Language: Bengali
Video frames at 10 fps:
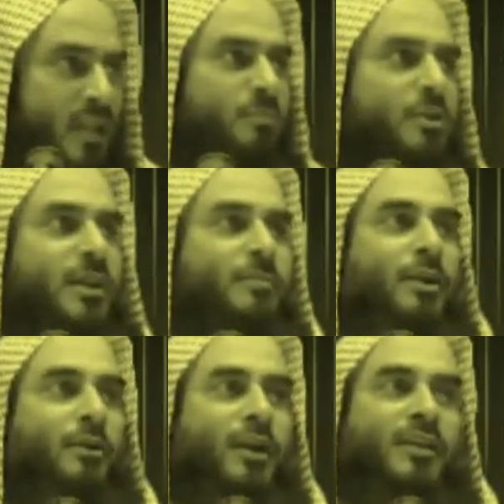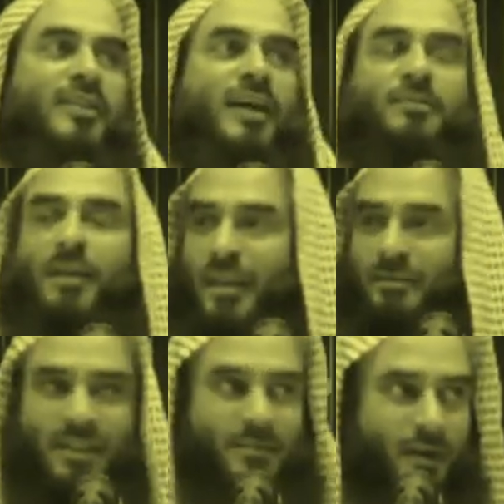চার মোজাবের লোকেরা চারবারে
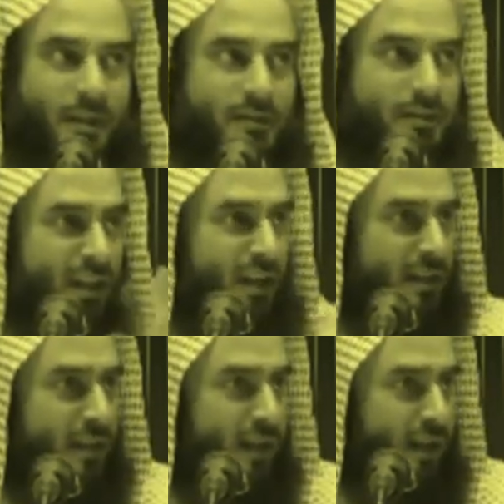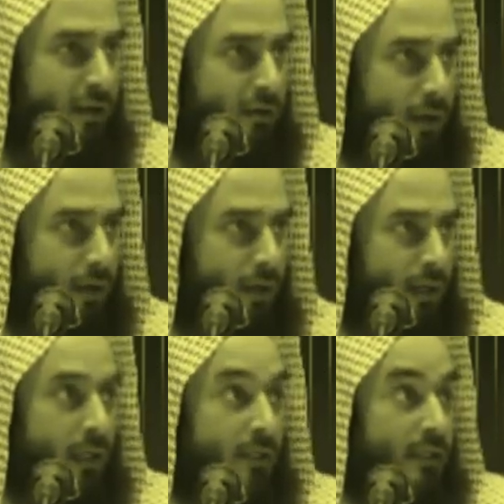নামাজ পড়ে জানেন না জানেন এই ঘটনা
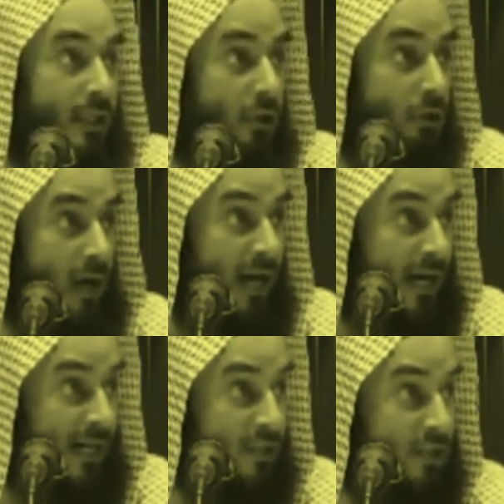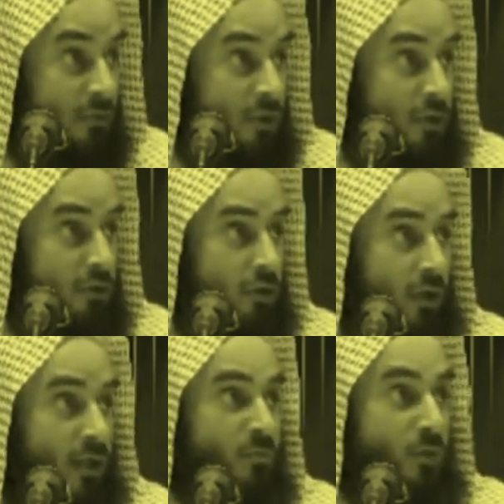দীর্ঘ আটশো বছর
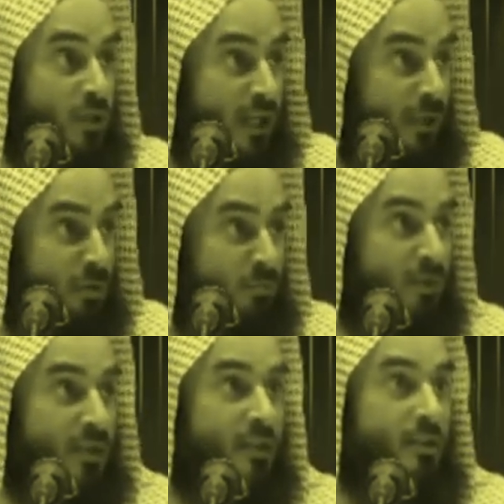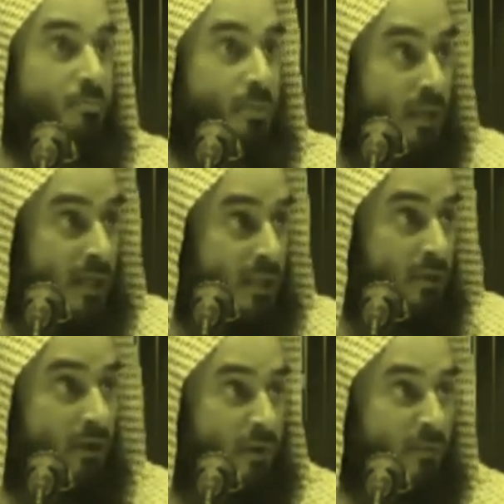ধরে মুসলিম উম্মাতের বিদাতি
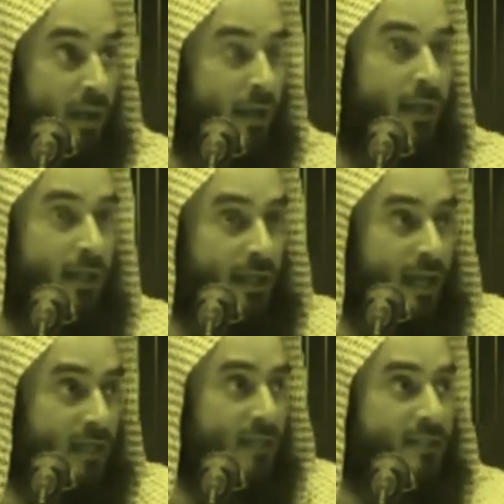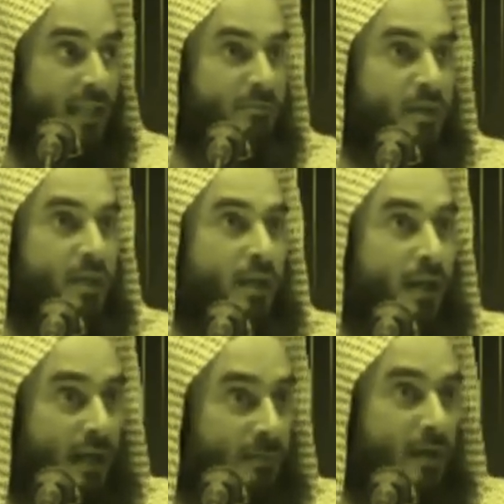ওলামারা এক ইসলামকে
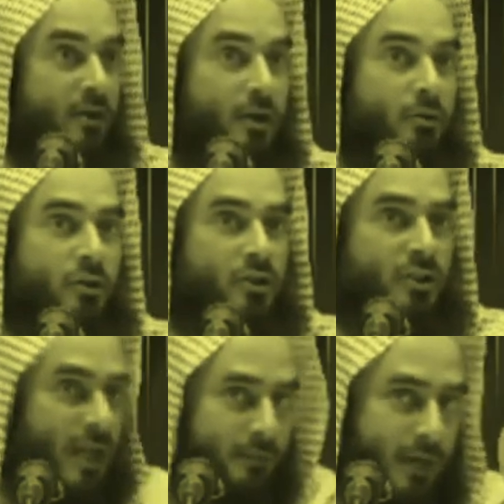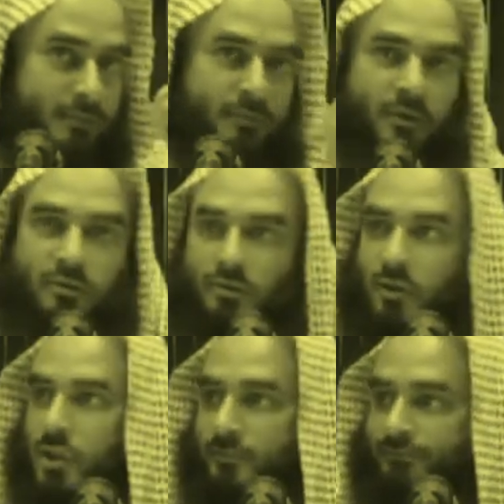কাবা ঘরেও চার ভাগে বিভক্ত
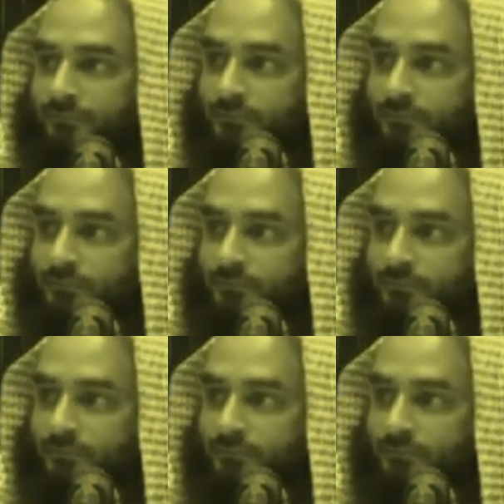করেছে